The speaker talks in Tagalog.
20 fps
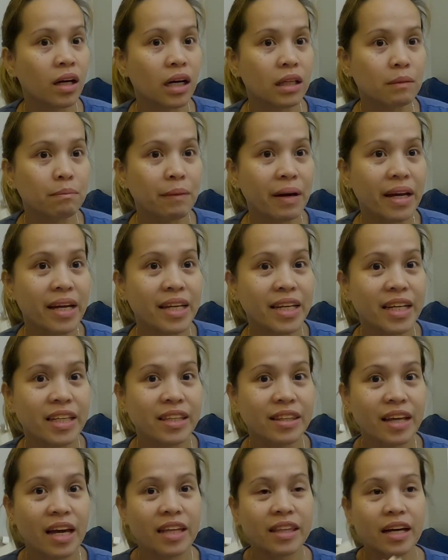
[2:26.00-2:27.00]
At may
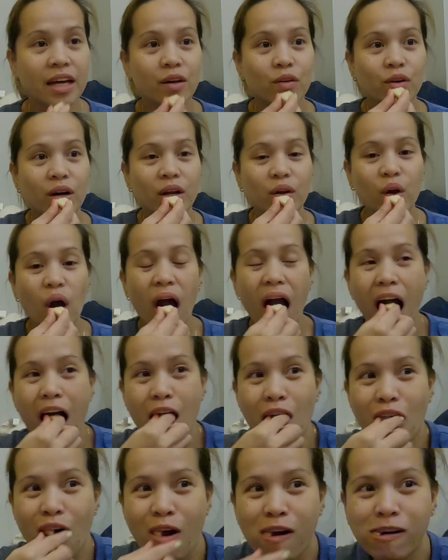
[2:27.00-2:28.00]
inintay tayong ano.
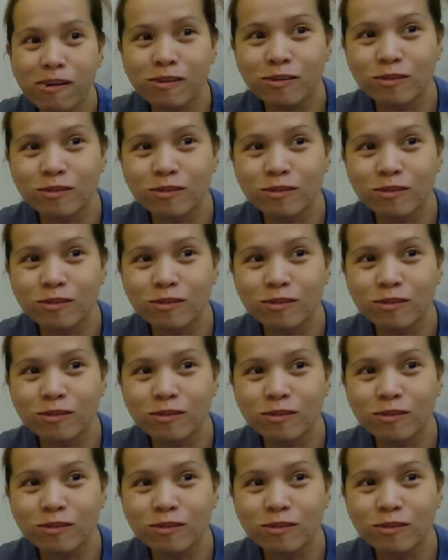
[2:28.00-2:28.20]
Ah, ah,